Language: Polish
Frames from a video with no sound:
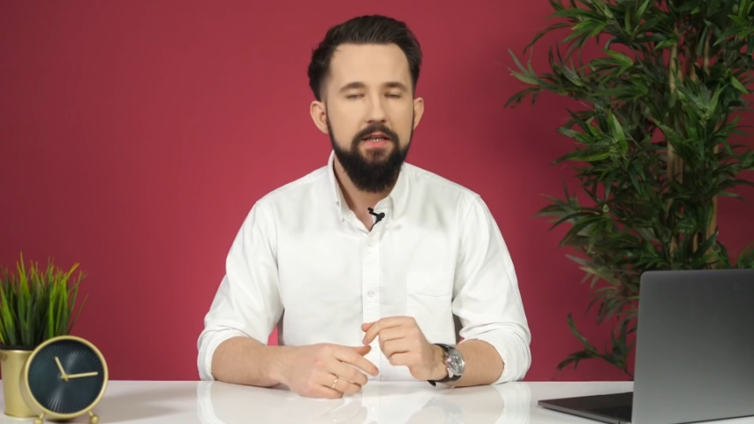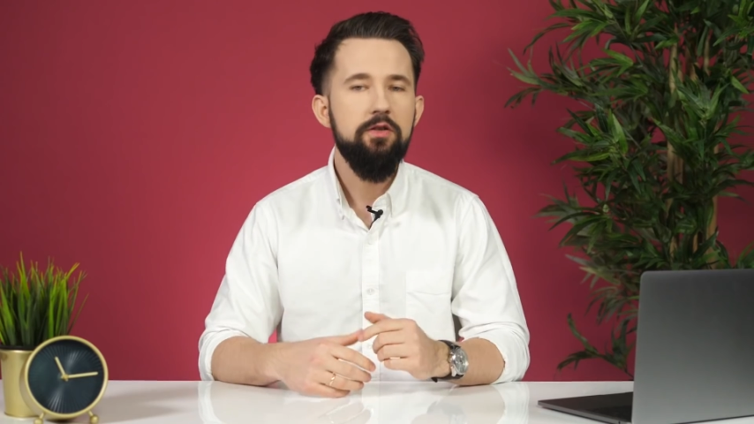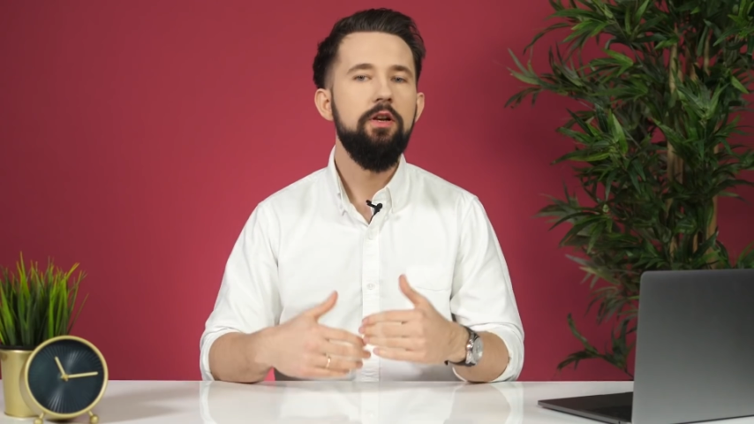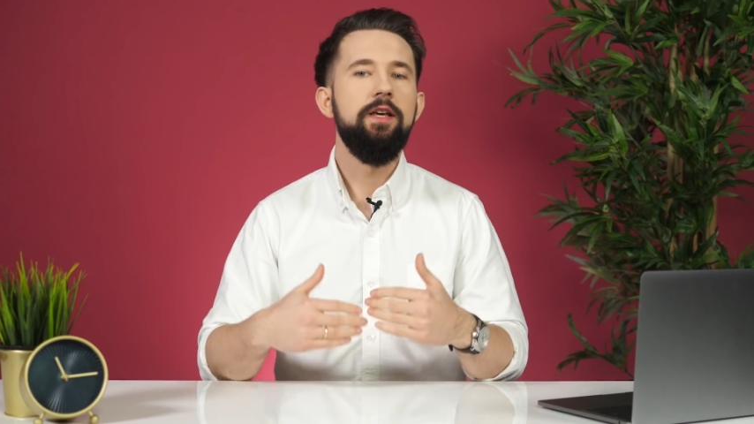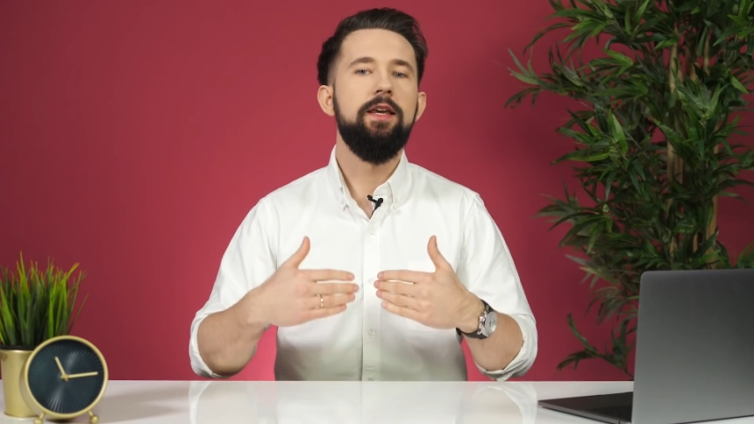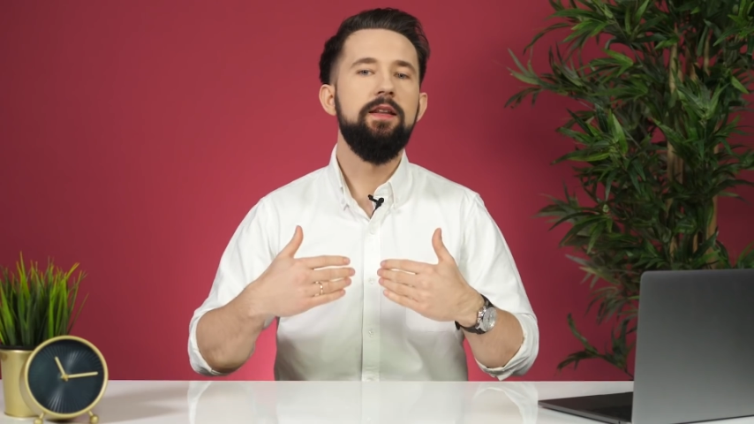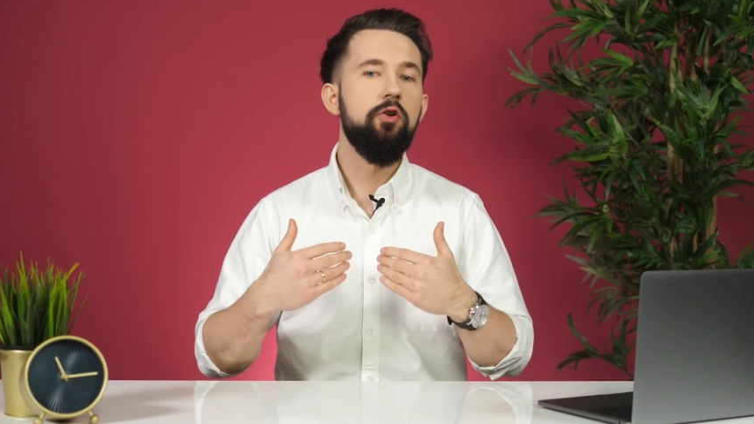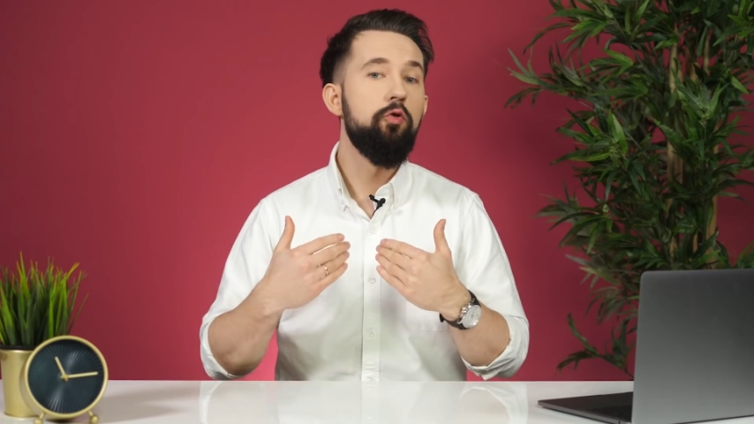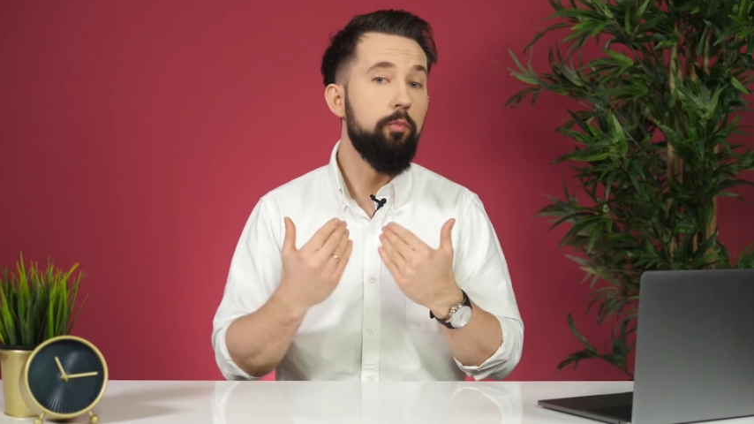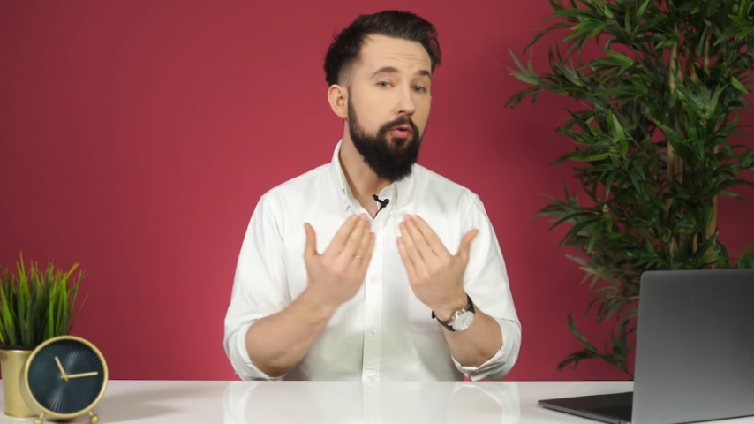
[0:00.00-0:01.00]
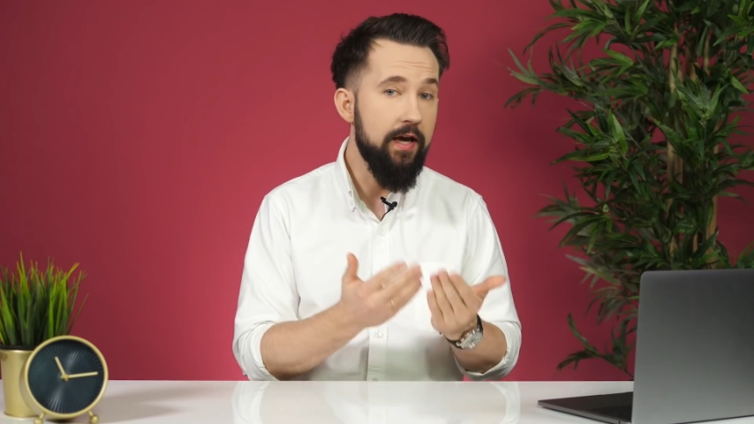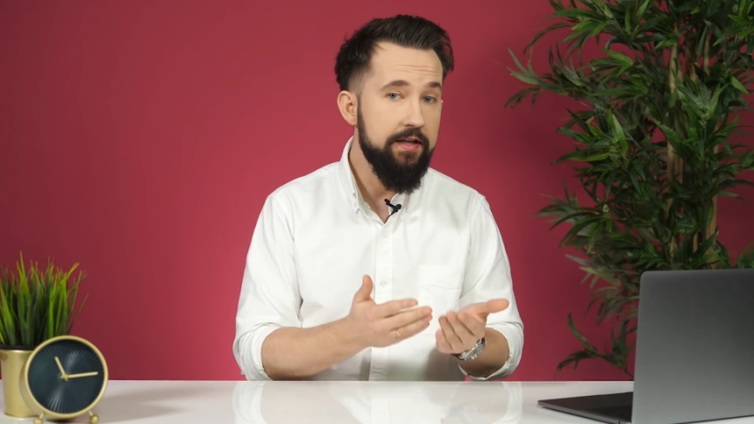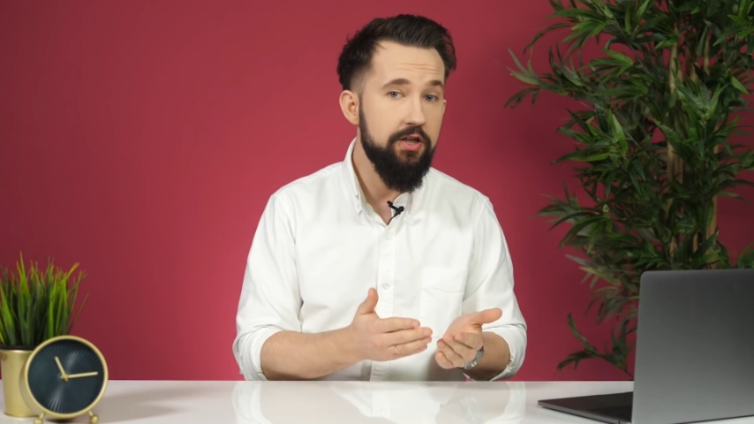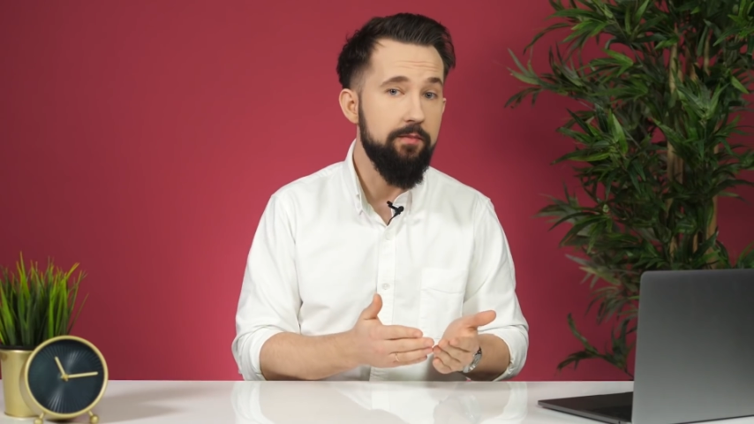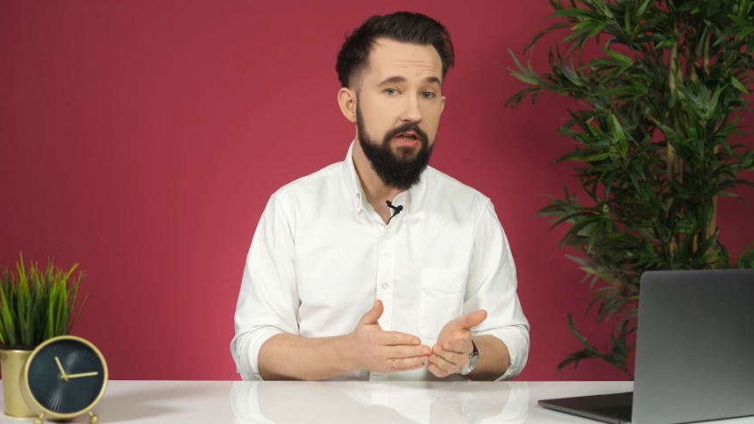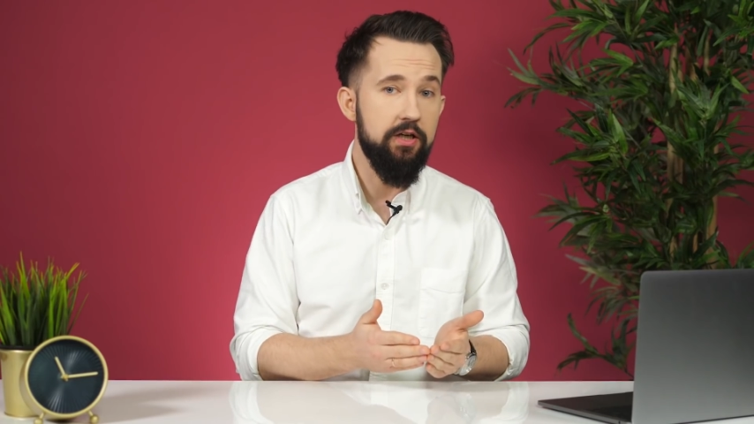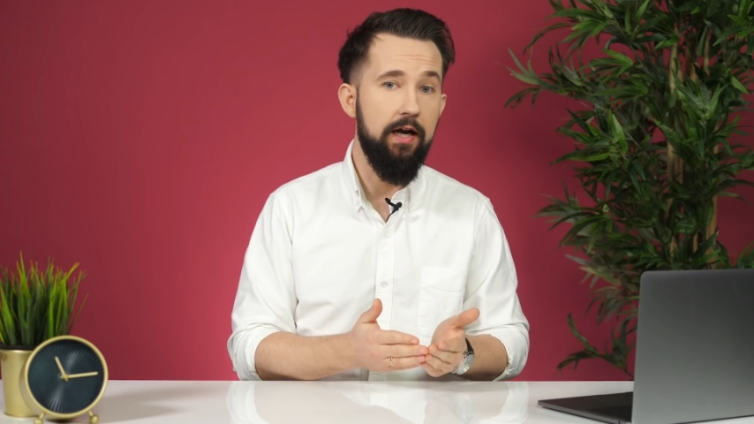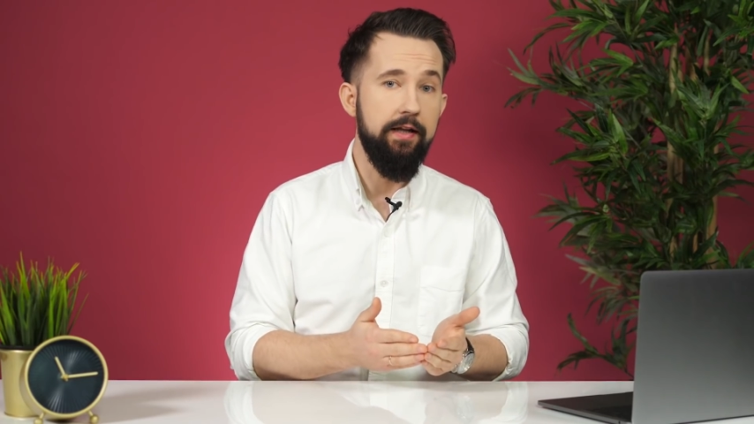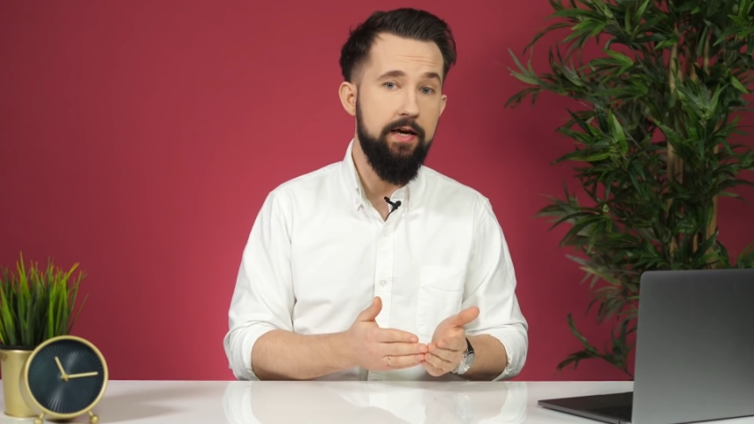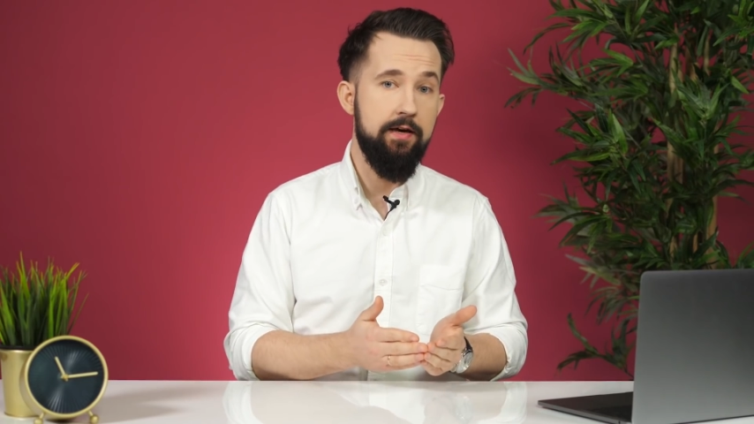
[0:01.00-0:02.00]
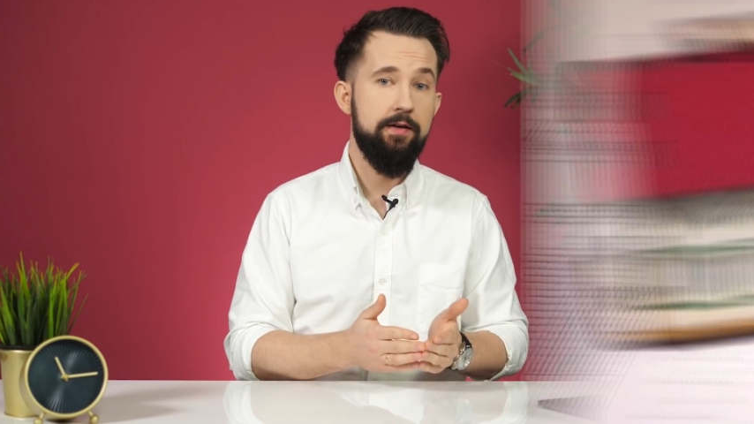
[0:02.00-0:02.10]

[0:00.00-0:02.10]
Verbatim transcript: Z kolei, kiedy kupujecie mieszkanie